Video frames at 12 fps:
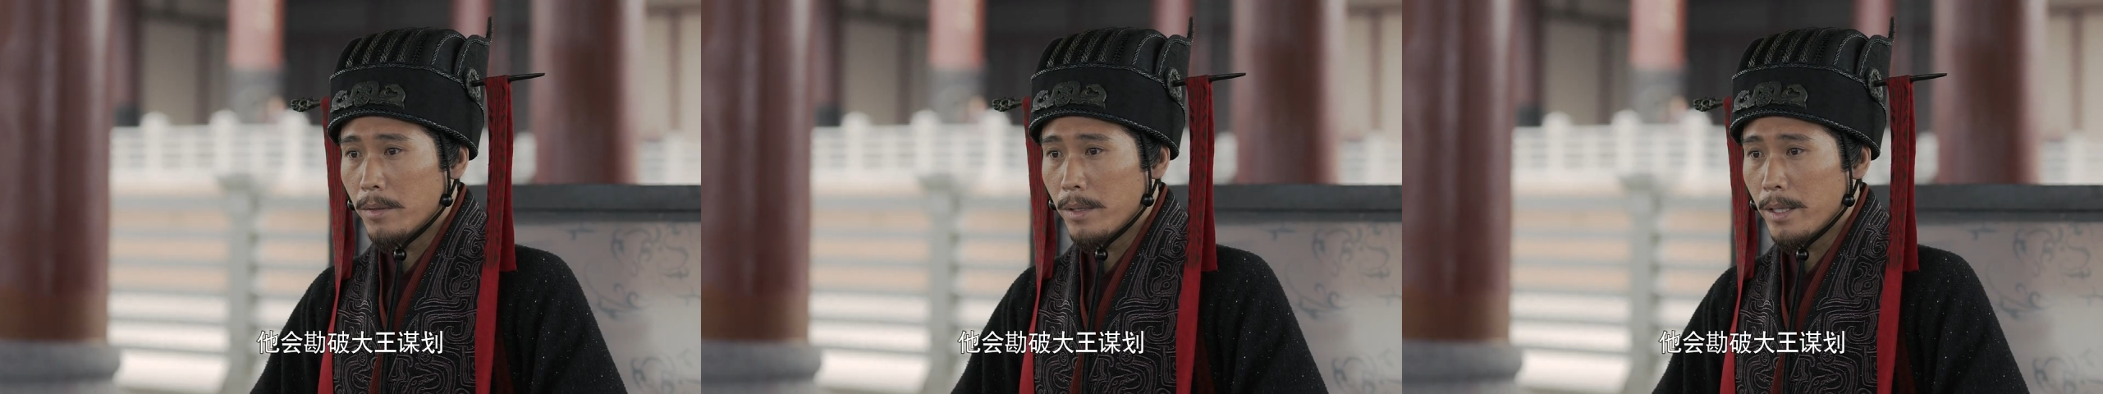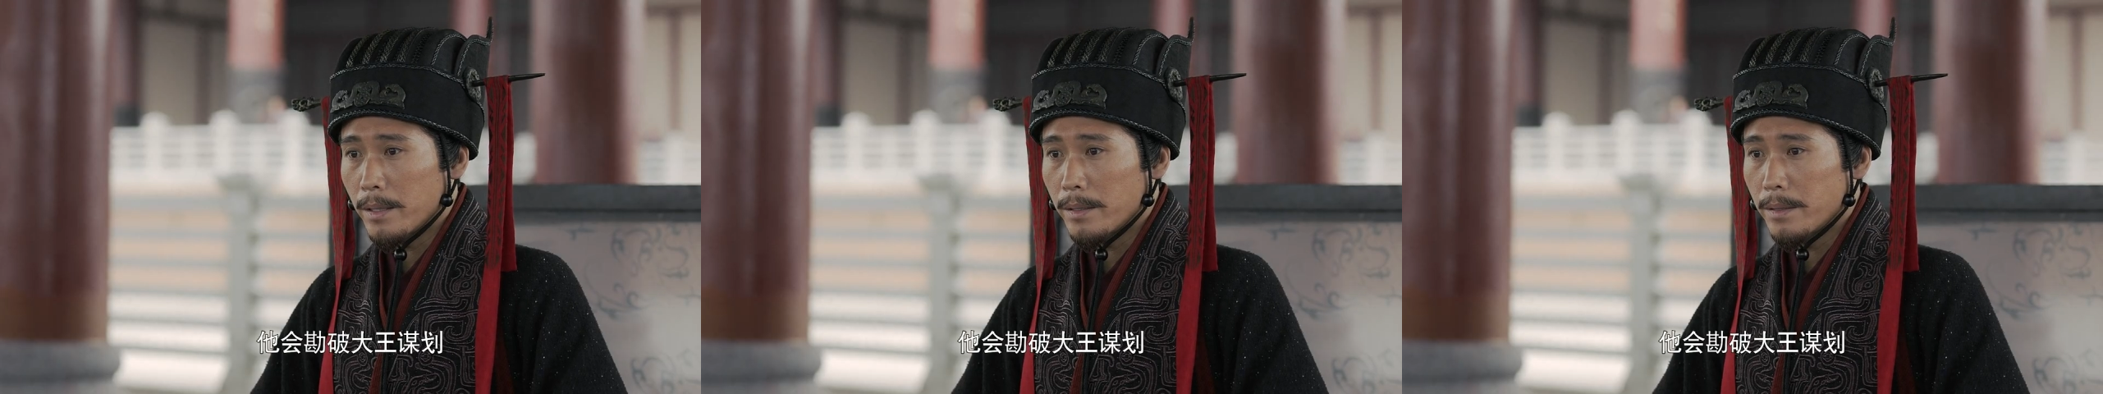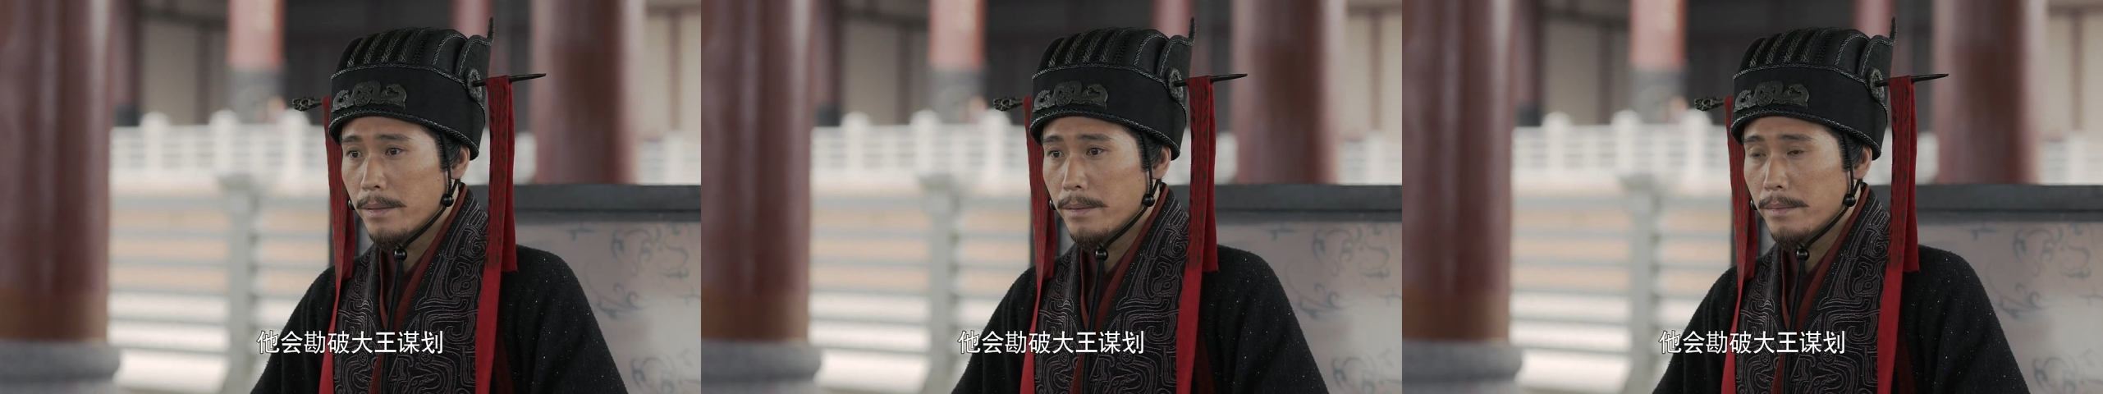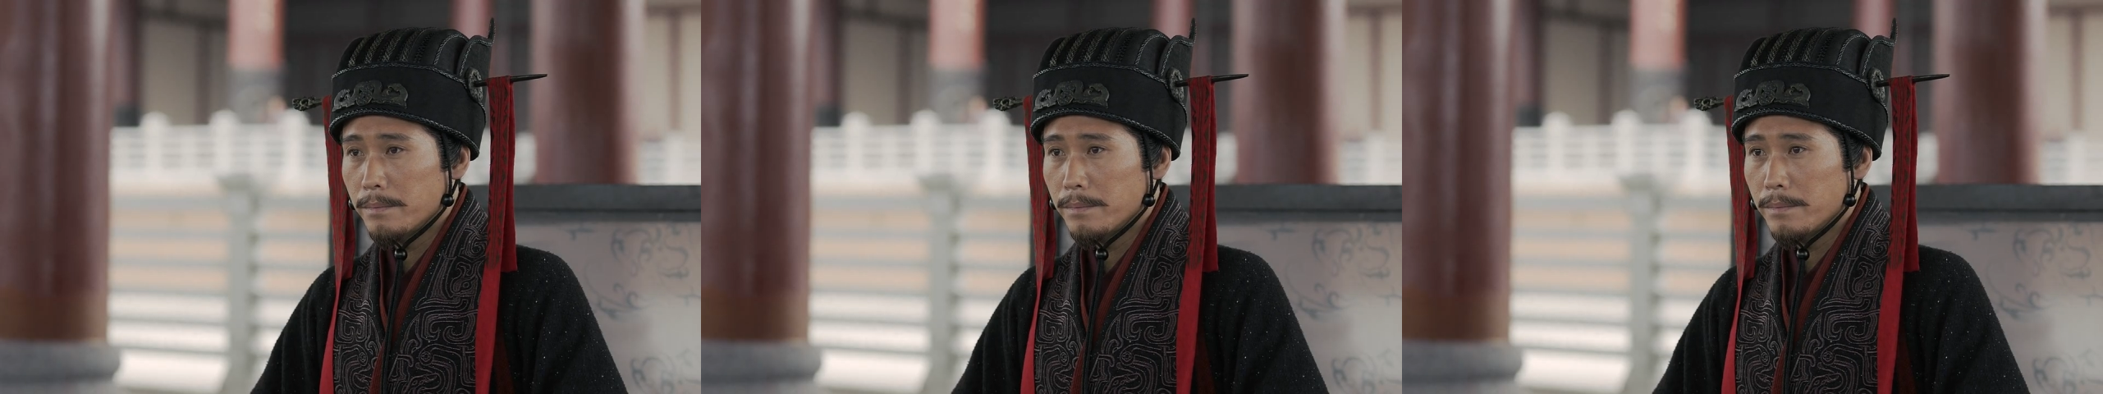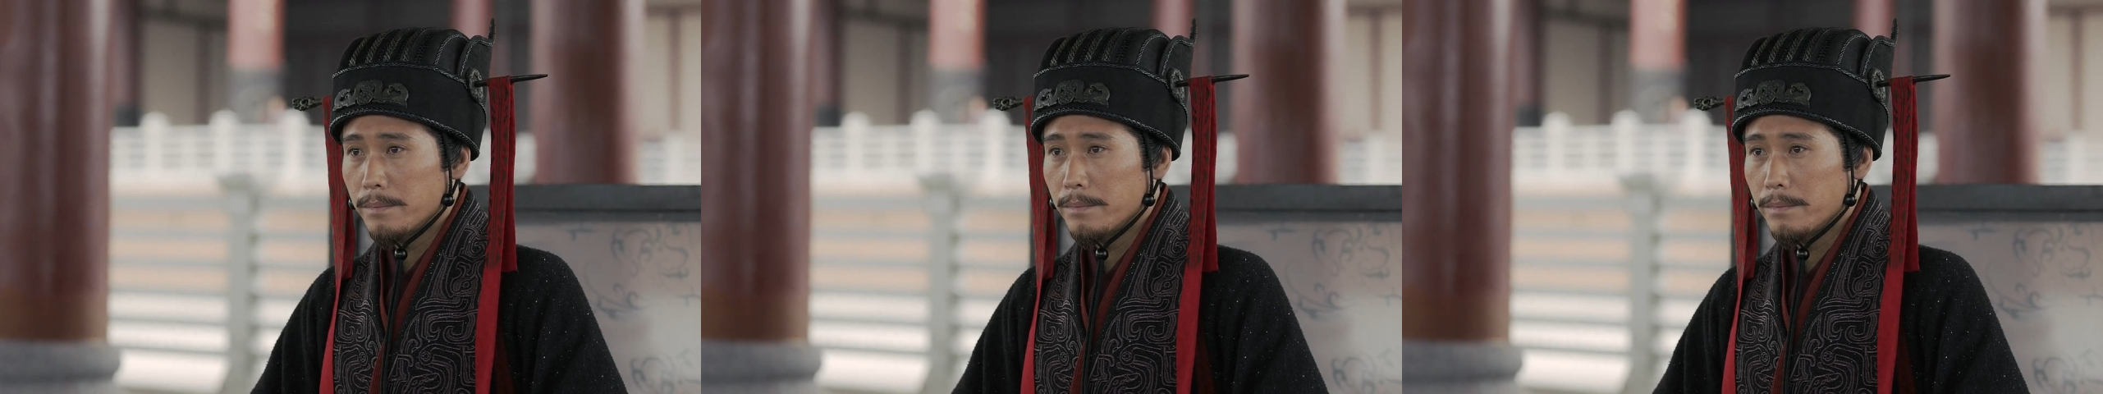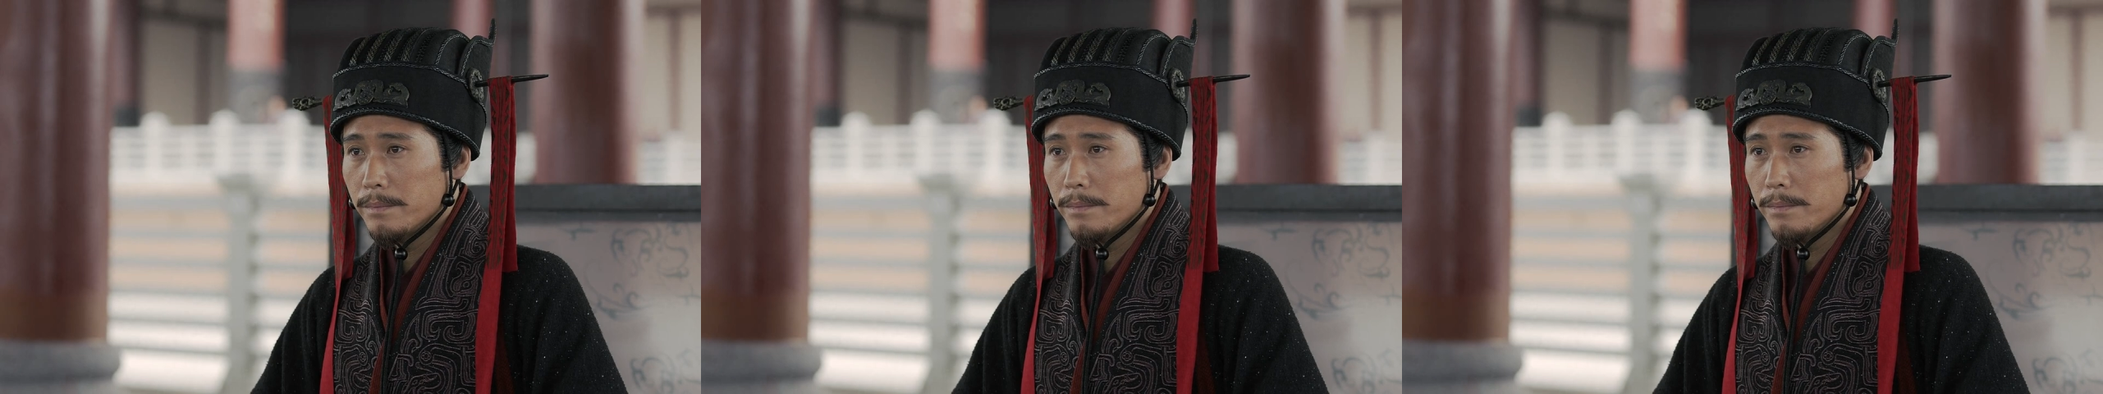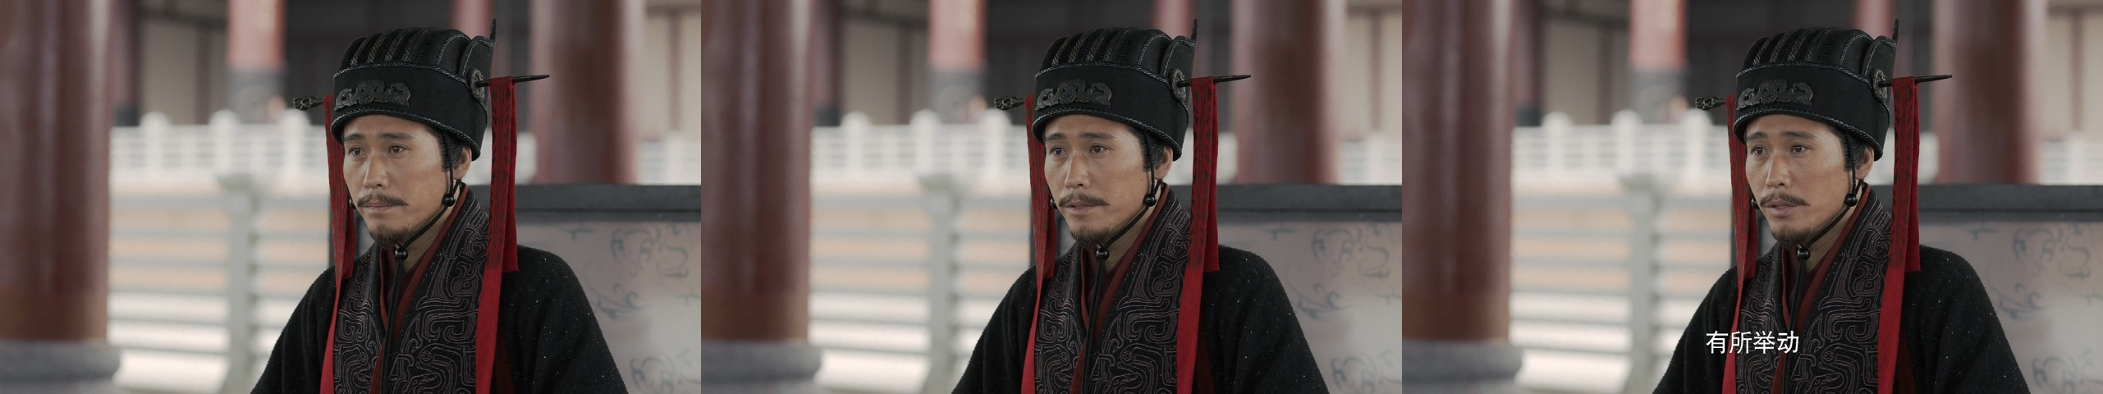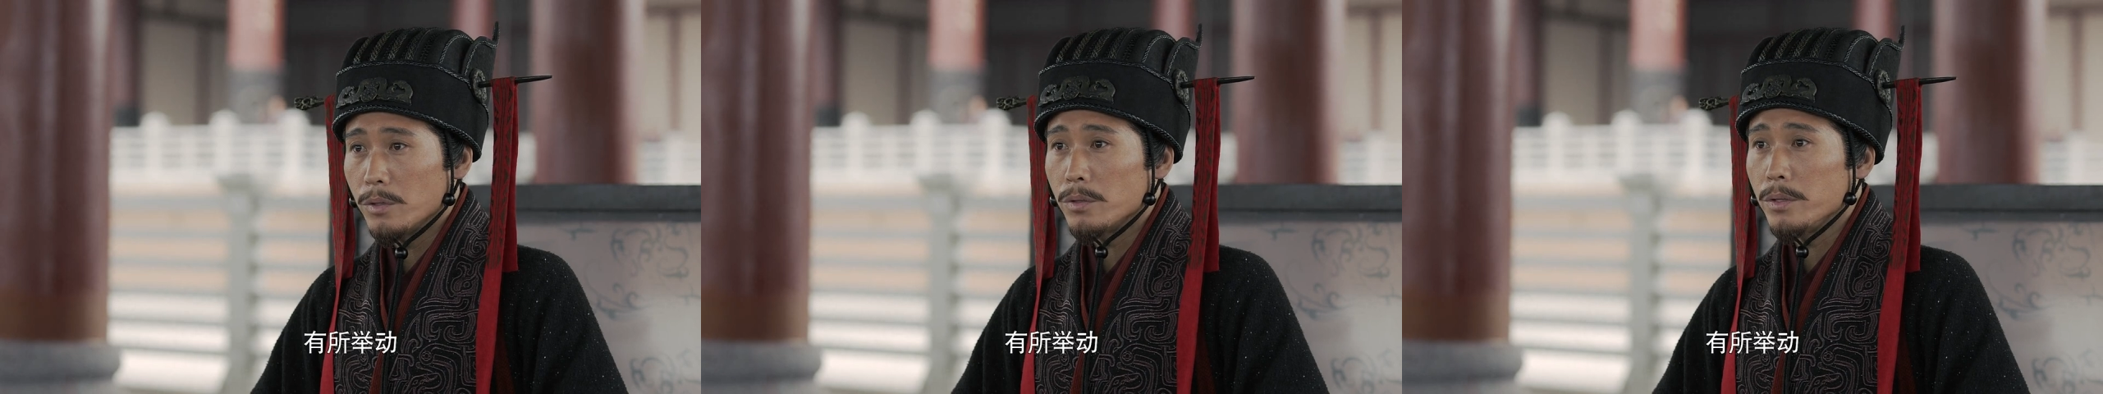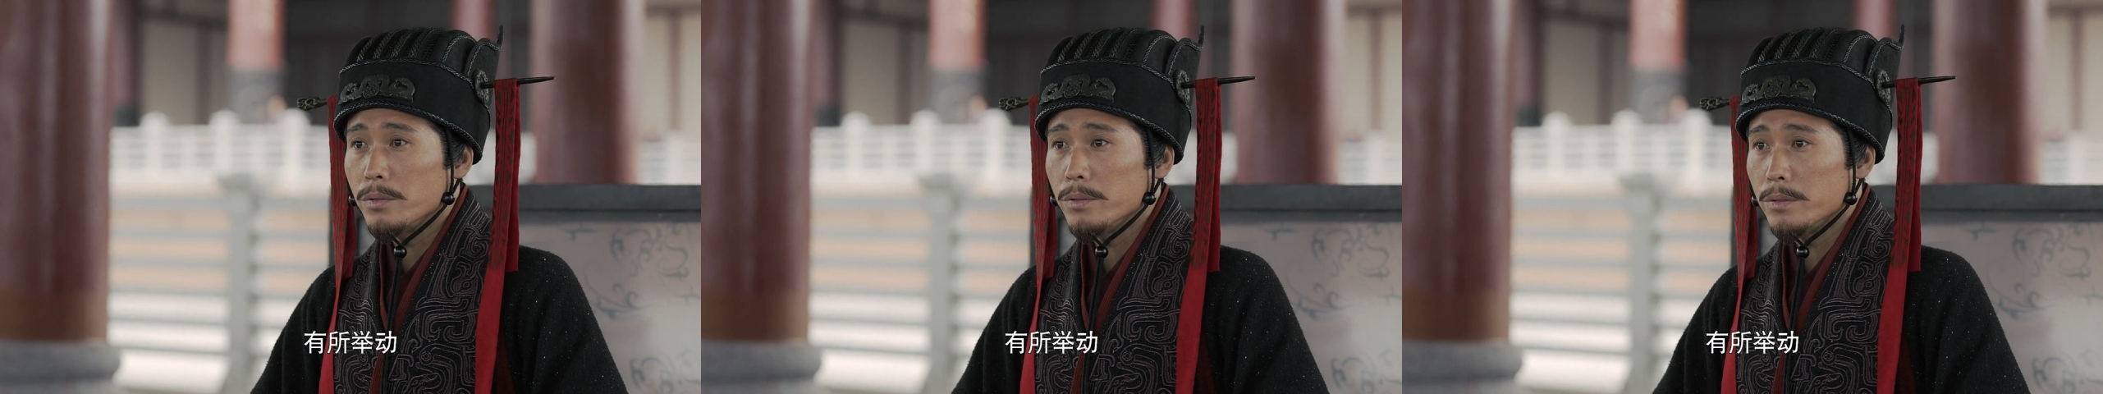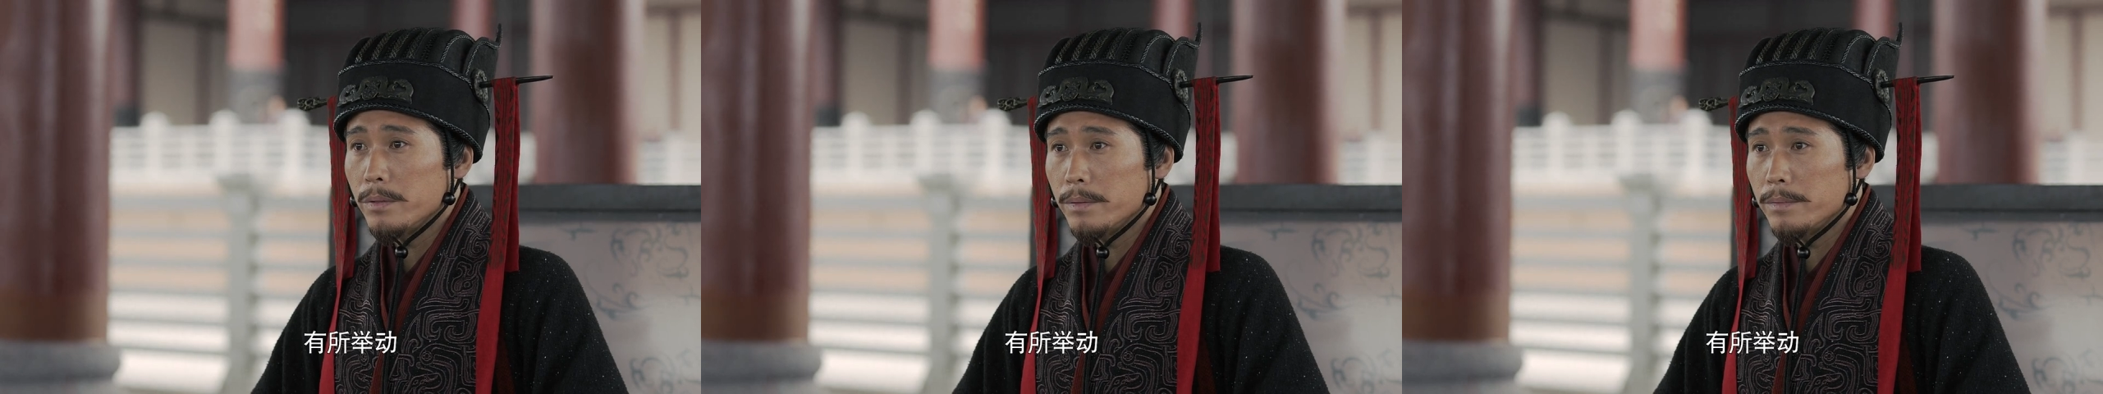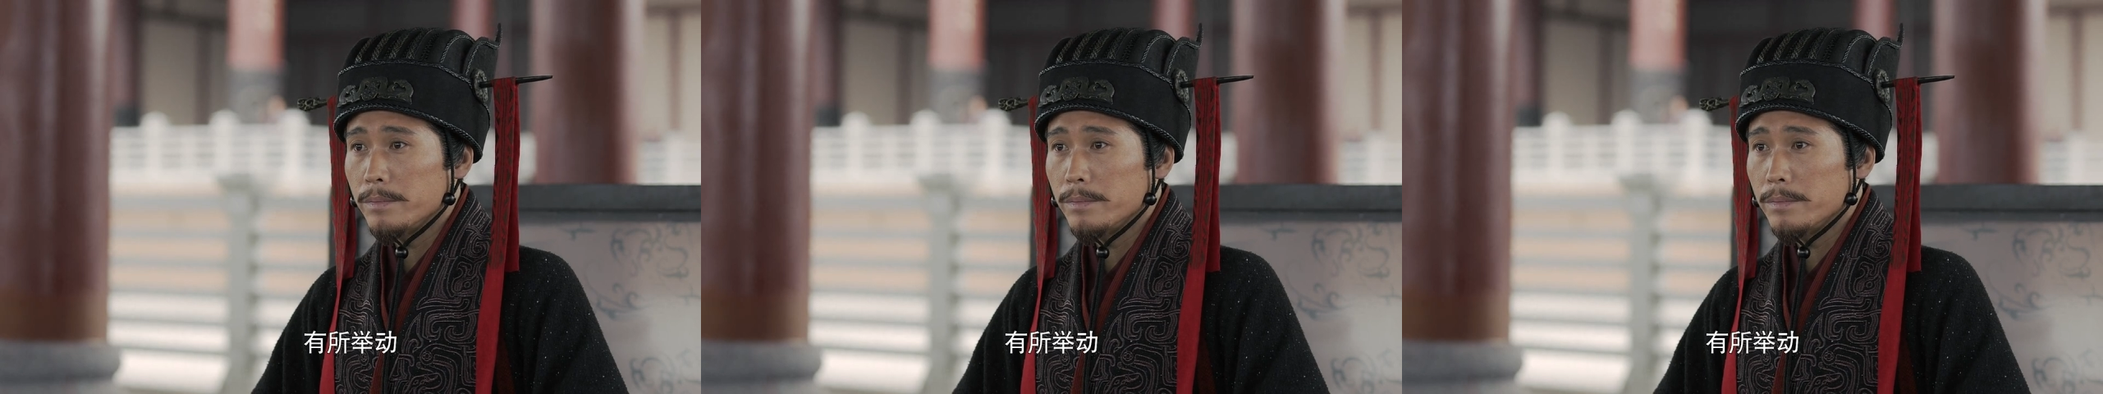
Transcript: 划，有所举动。